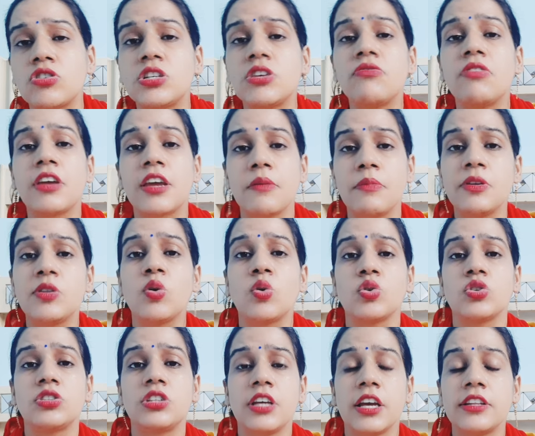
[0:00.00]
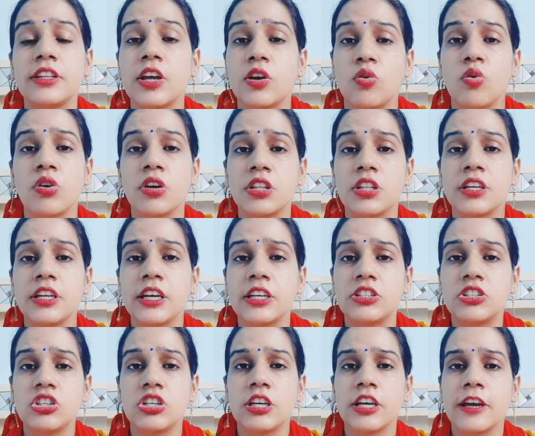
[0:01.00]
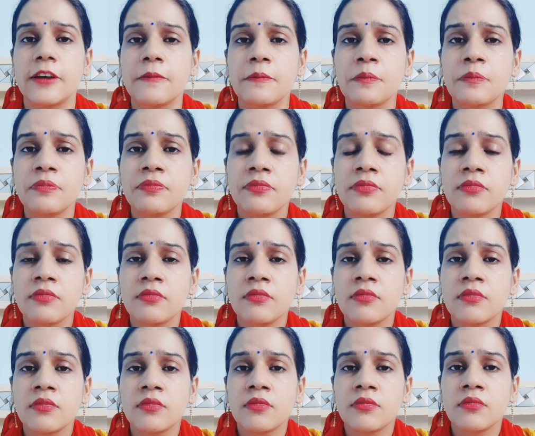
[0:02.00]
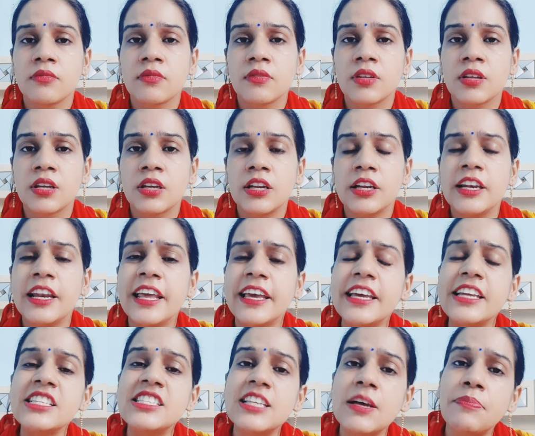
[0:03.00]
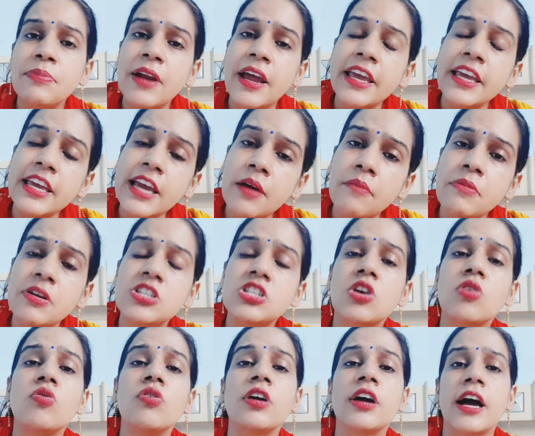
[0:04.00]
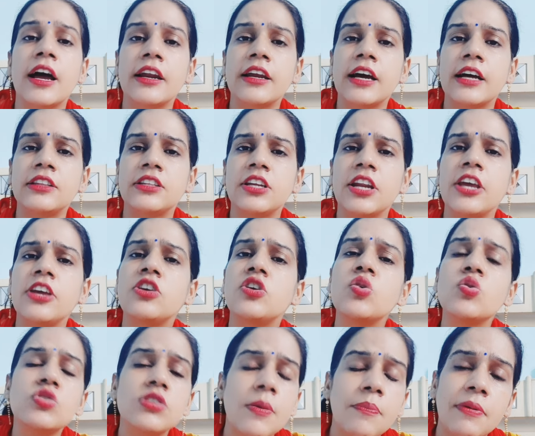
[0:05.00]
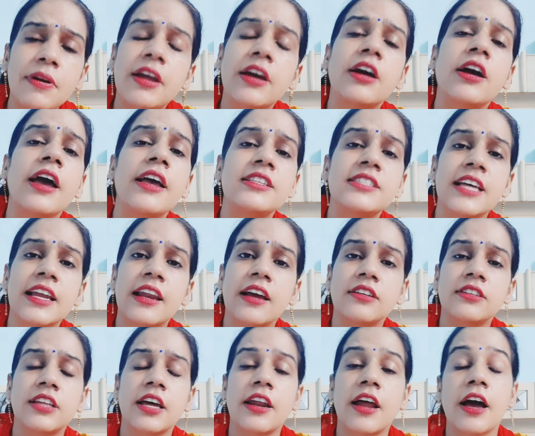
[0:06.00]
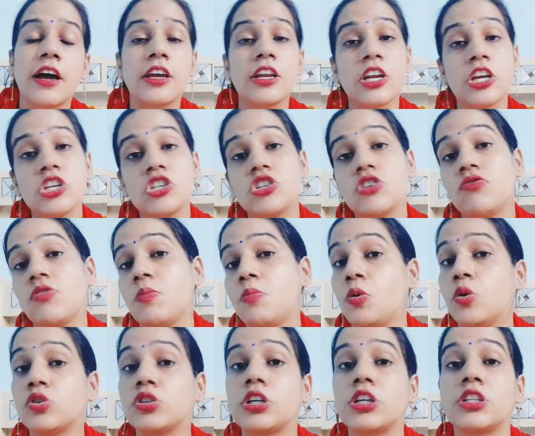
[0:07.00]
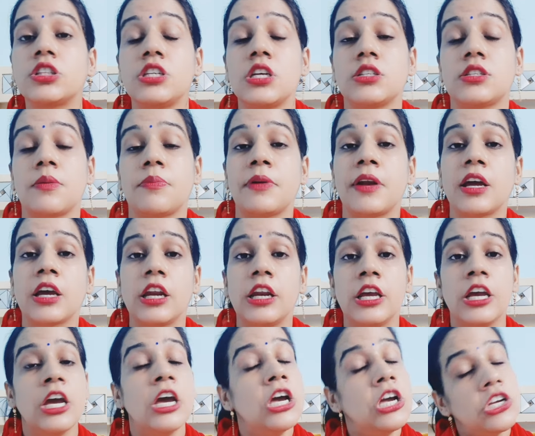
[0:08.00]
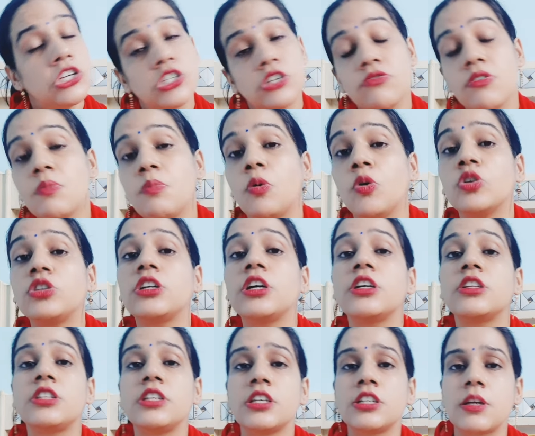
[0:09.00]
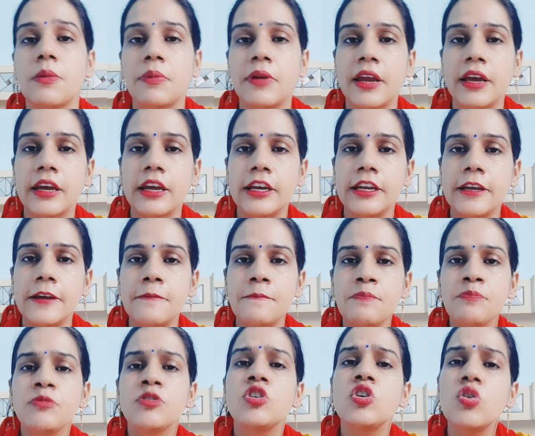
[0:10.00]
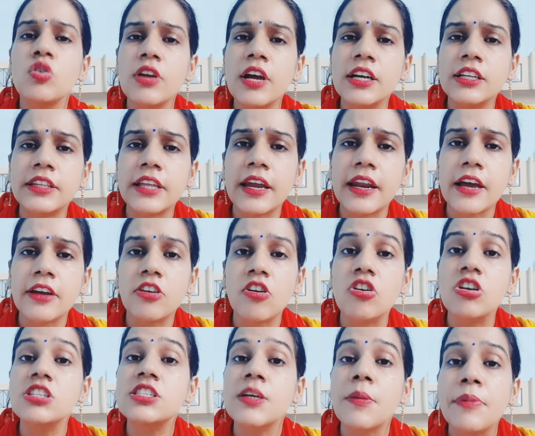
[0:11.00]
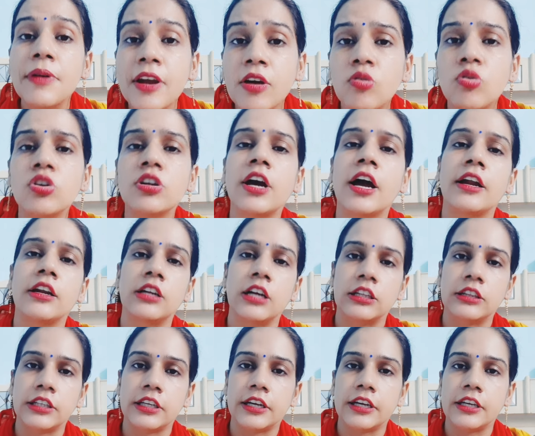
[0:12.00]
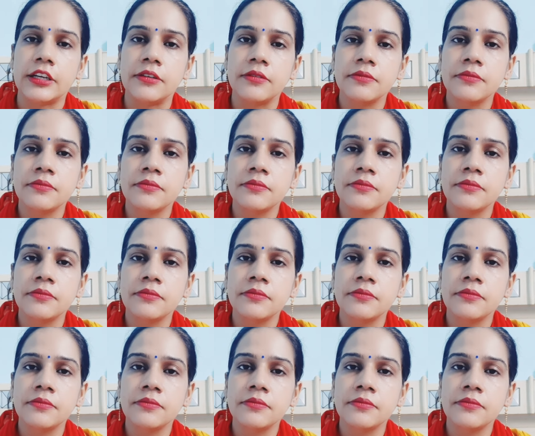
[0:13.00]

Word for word: शिवी की भी दोस्ती है देखो कितनी अच्छी है लेकिन सपना ही हमेशा गुणगान गाती रही क्यों सपना ऐसा लगता रहा कि नहीं शिवी बहुत करती है सपना के लिए शिवी बहुत करती है सपना के लिए क्यों लगता रहा क्योंकि सपना गुणगान गाती रही